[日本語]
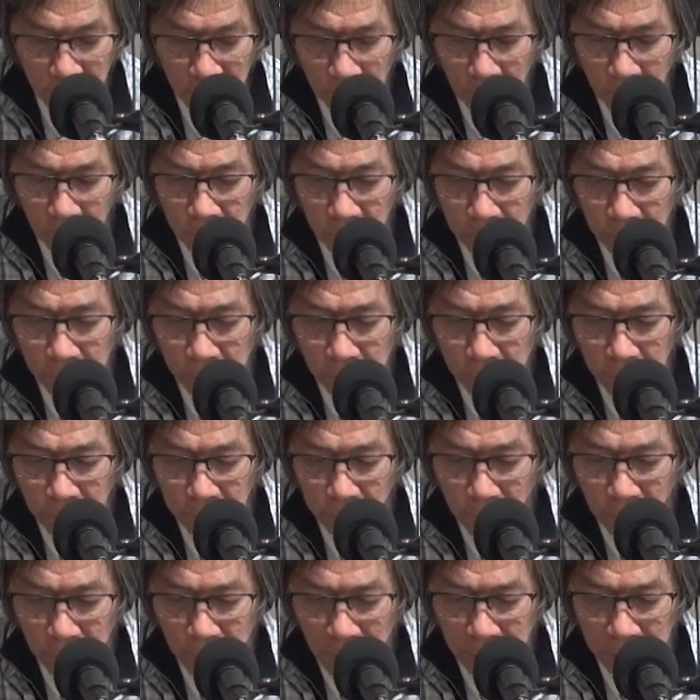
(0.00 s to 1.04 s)
この
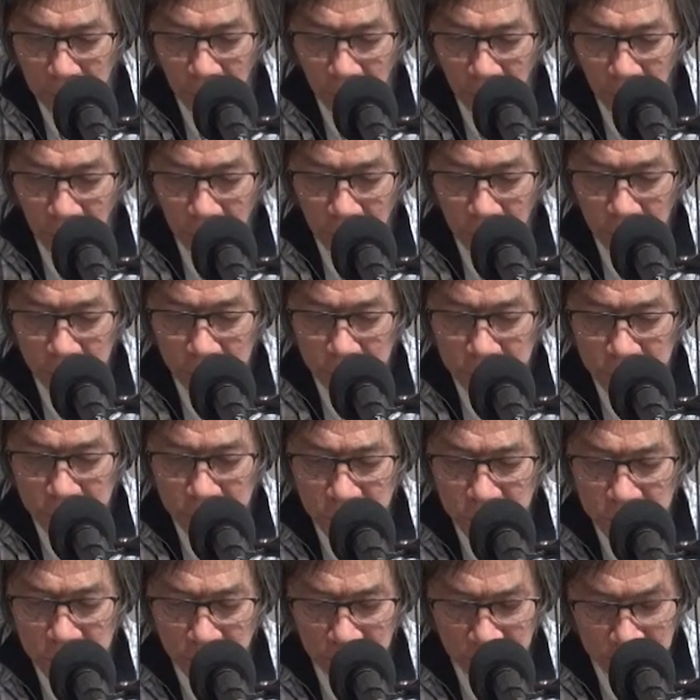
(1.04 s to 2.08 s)
その前の
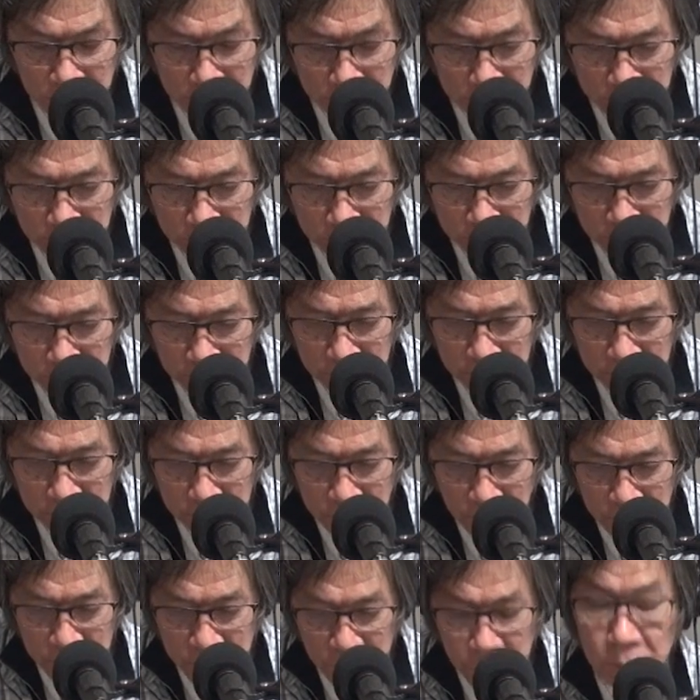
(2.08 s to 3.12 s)
ジーセブン
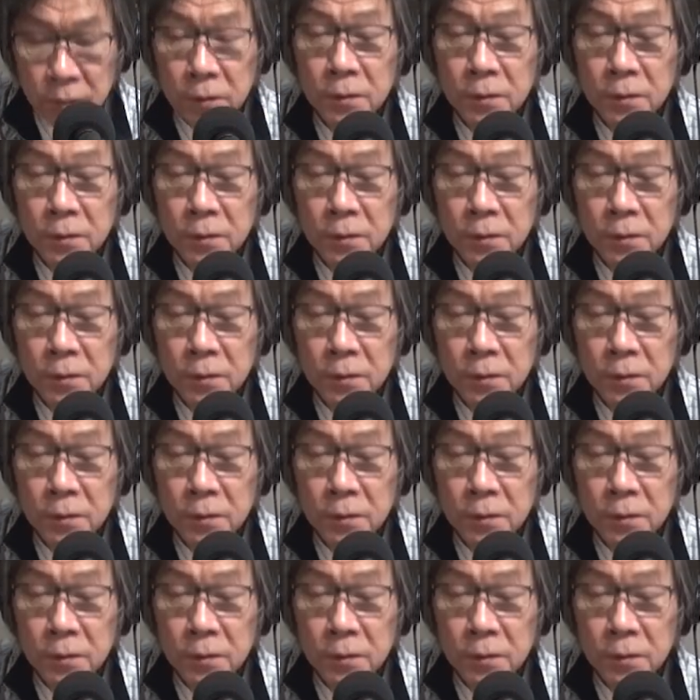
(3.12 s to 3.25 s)
のろく